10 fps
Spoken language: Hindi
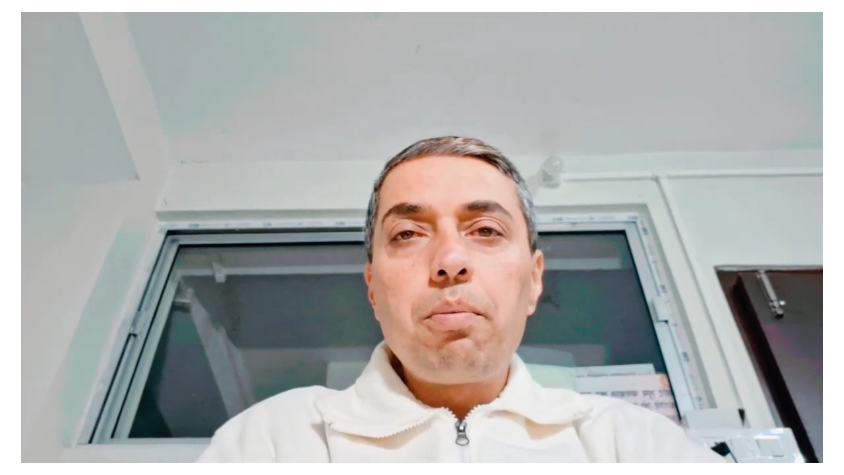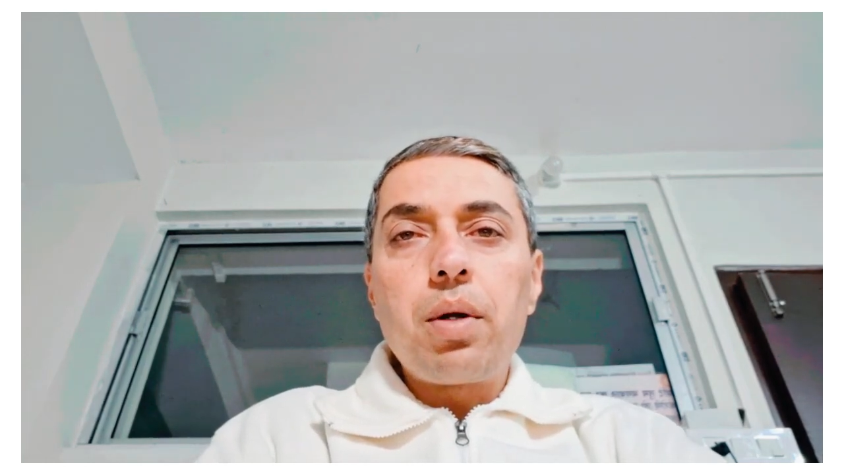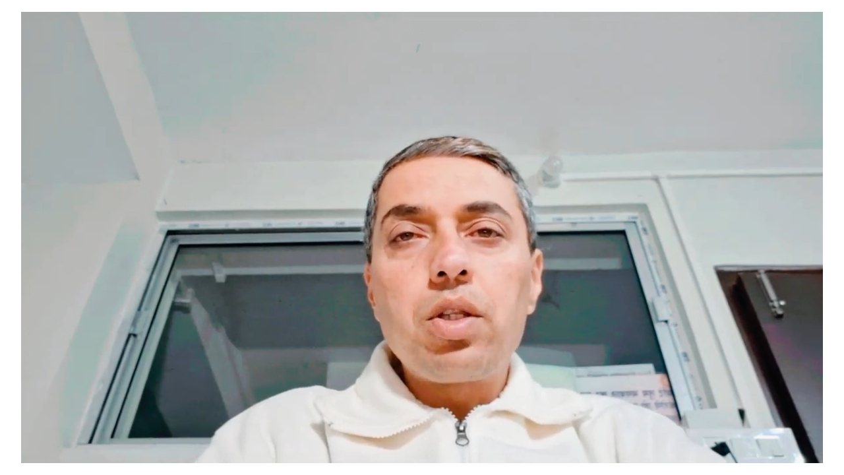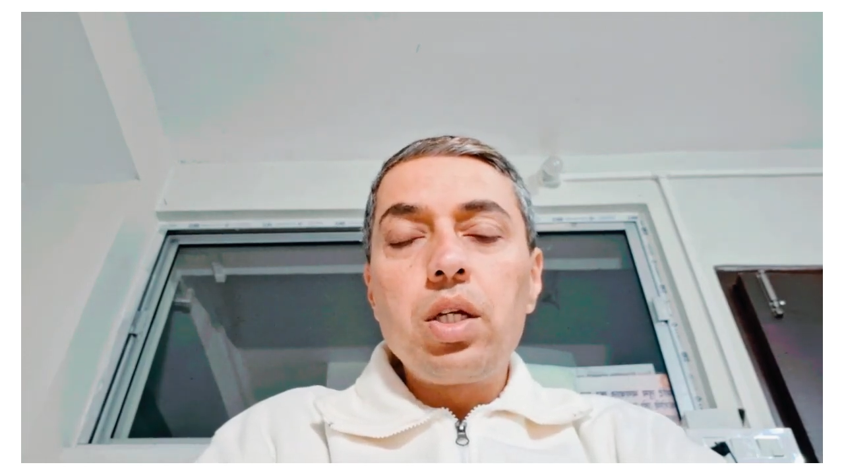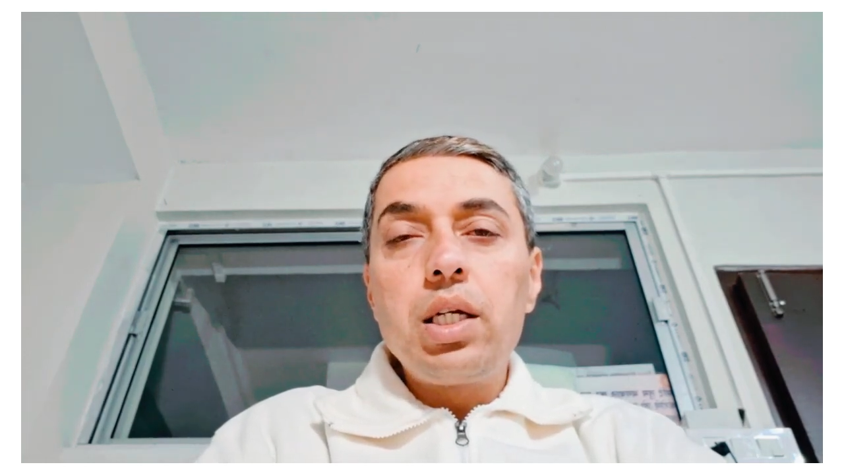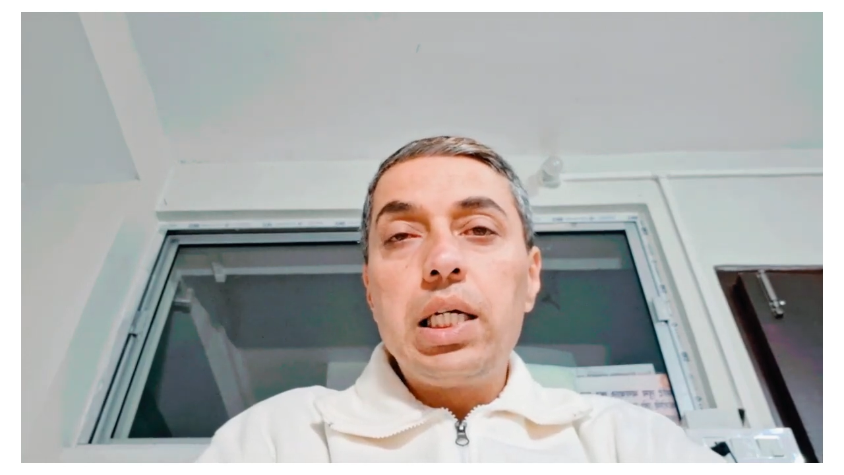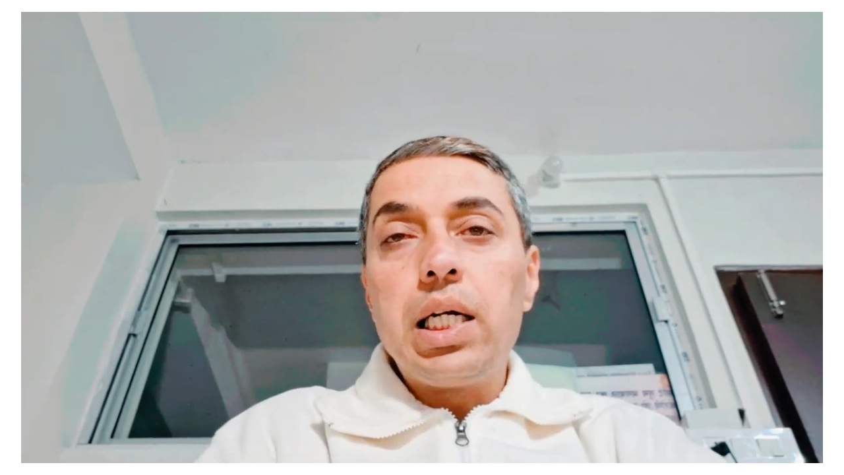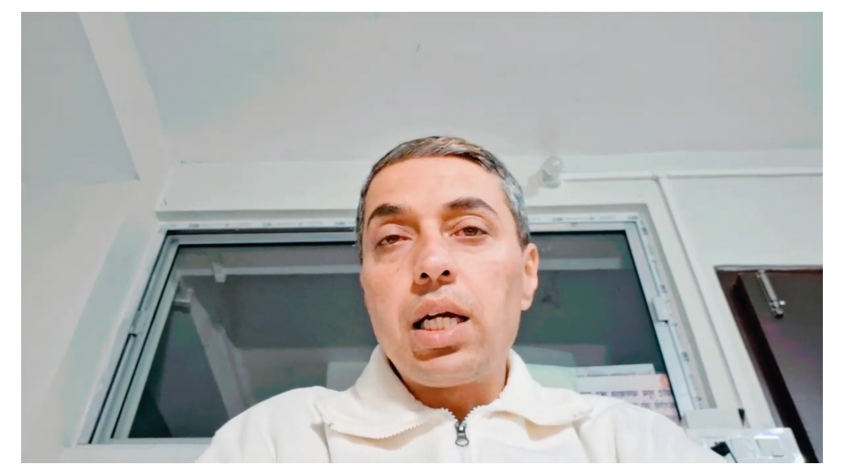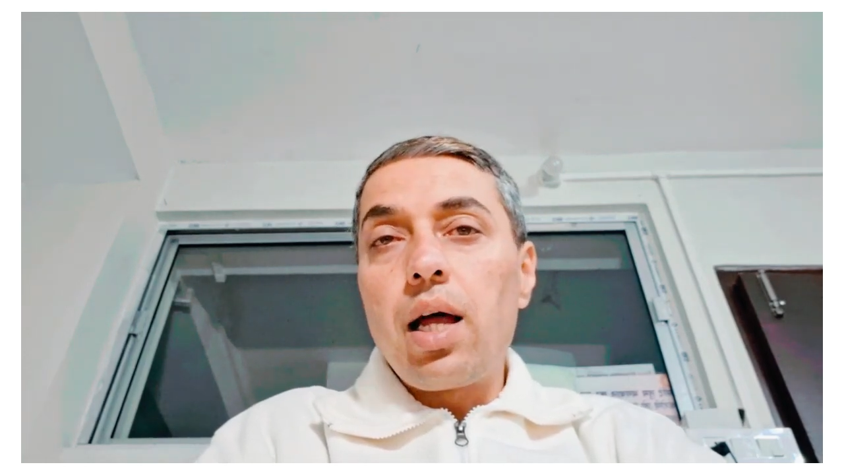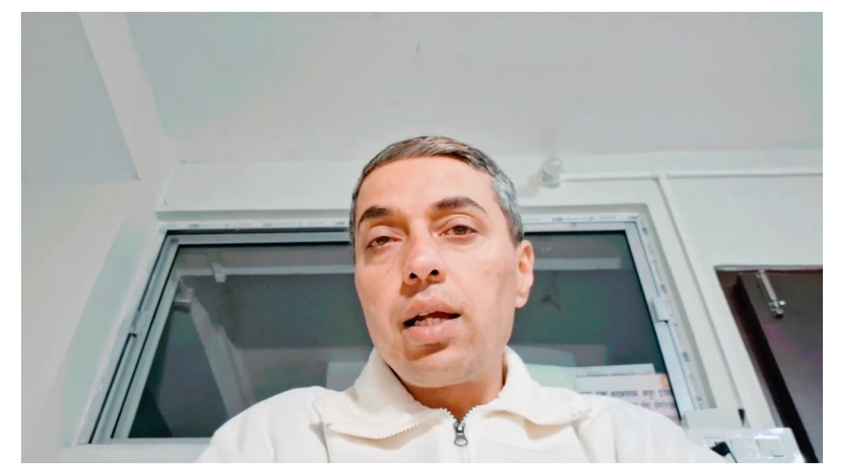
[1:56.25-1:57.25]
प्रति
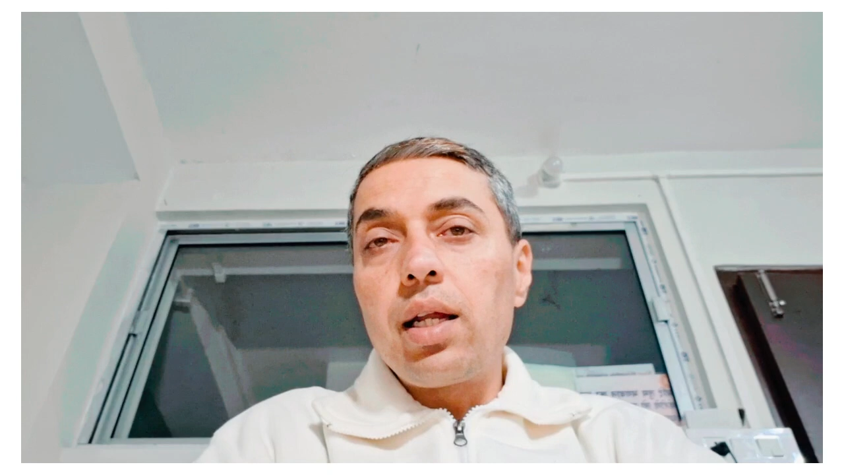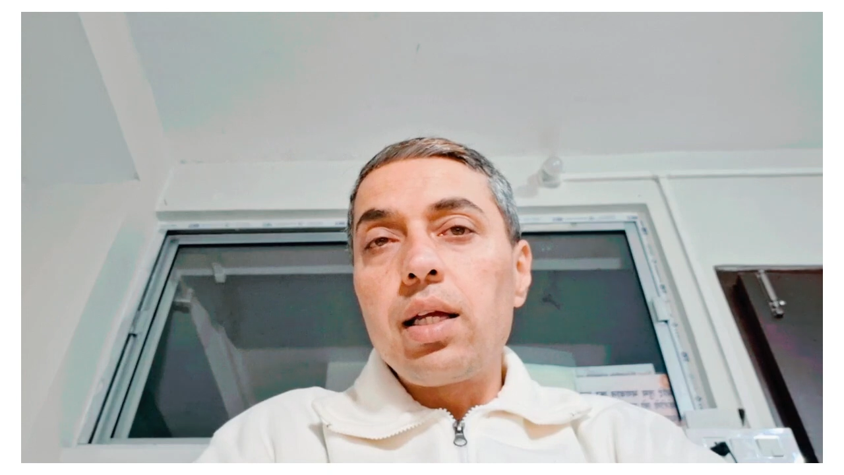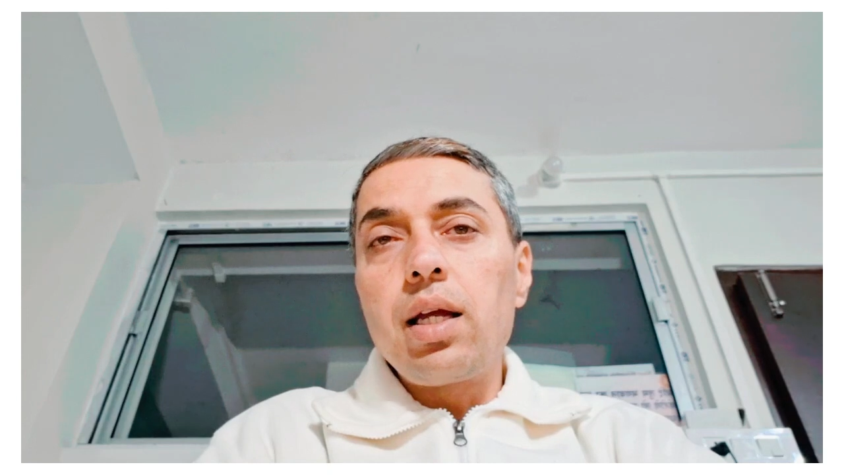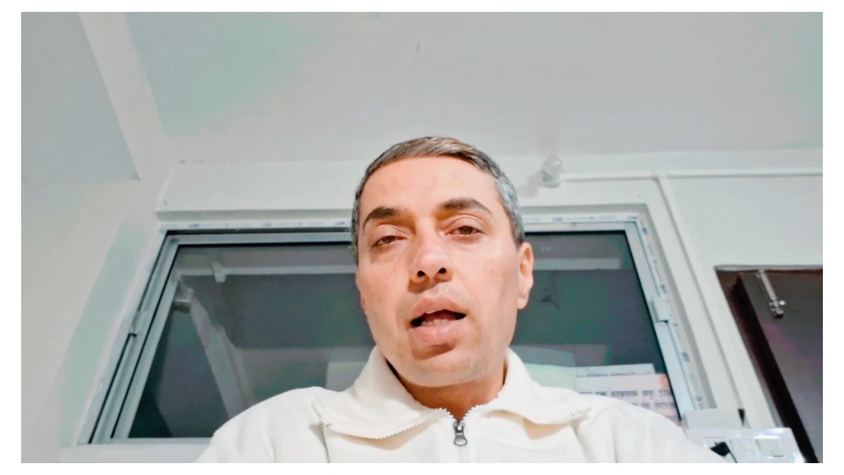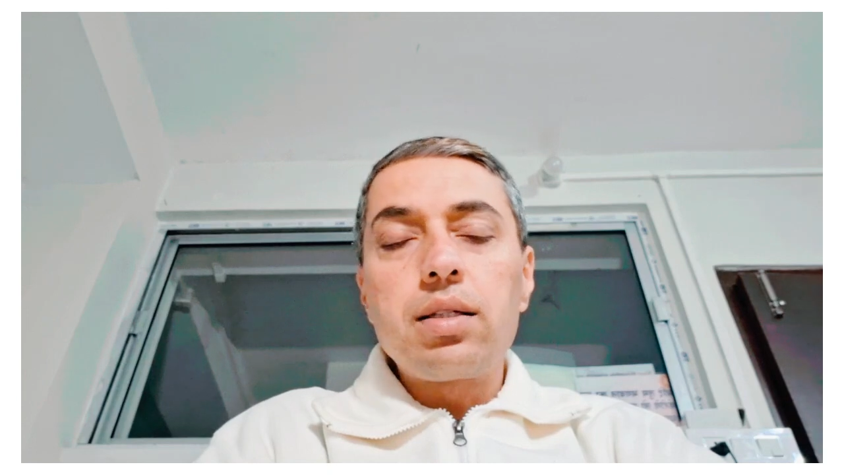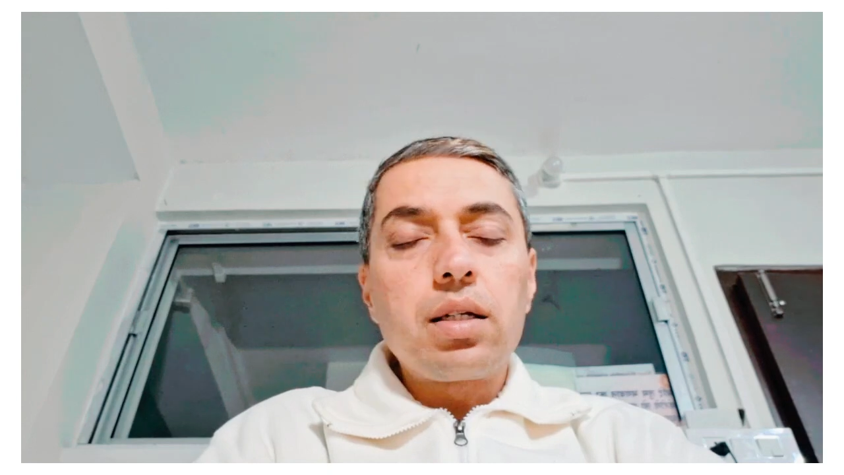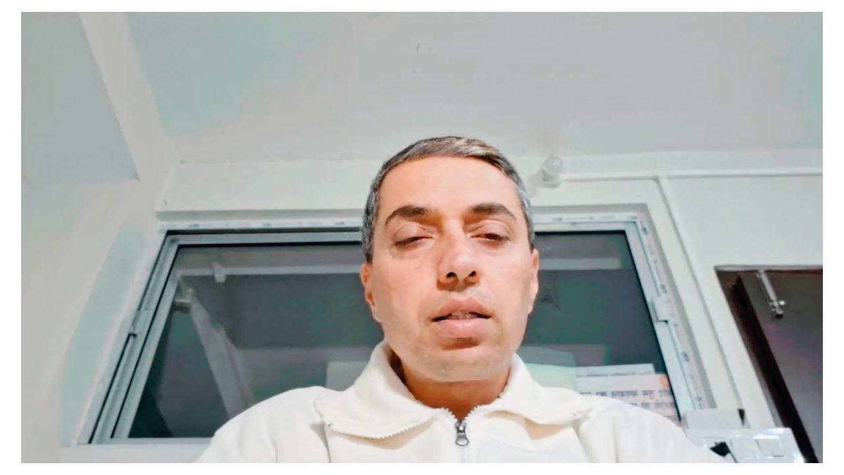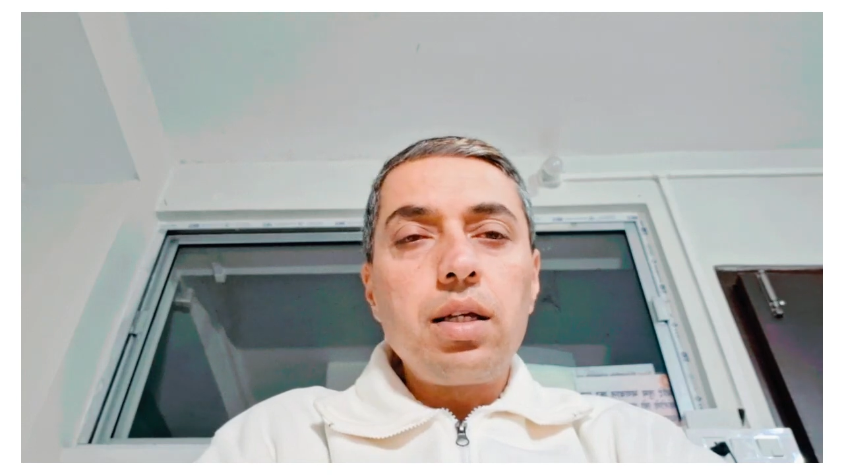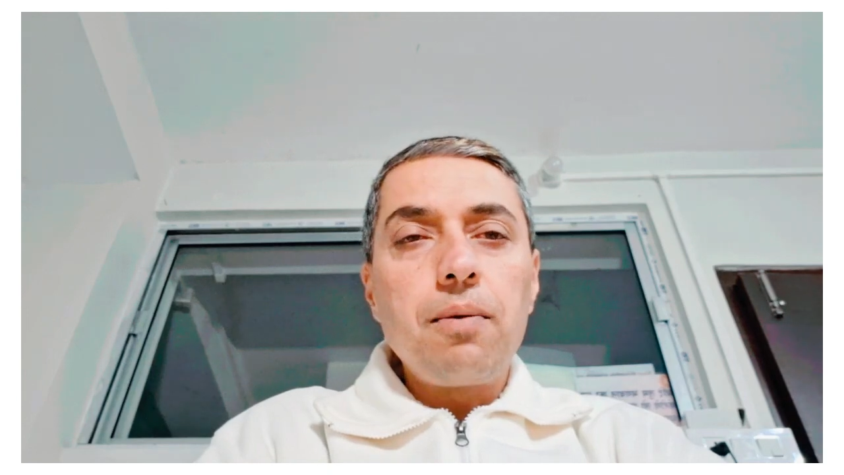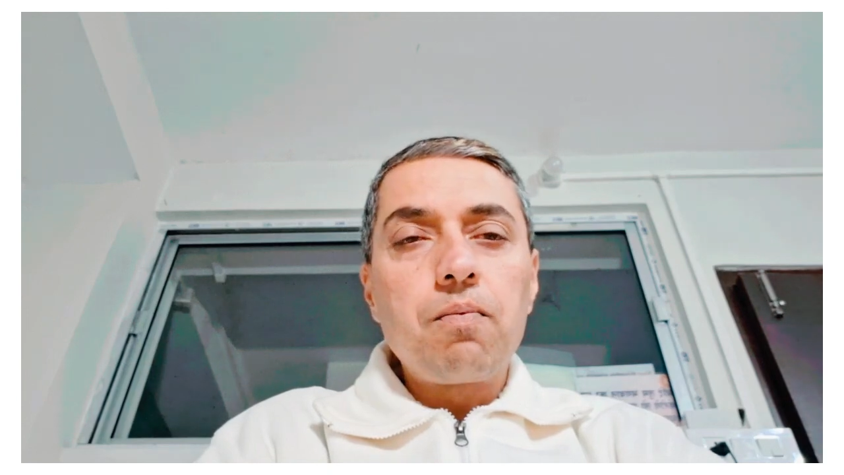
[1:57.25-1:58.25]
घृणा नहीं आ सकती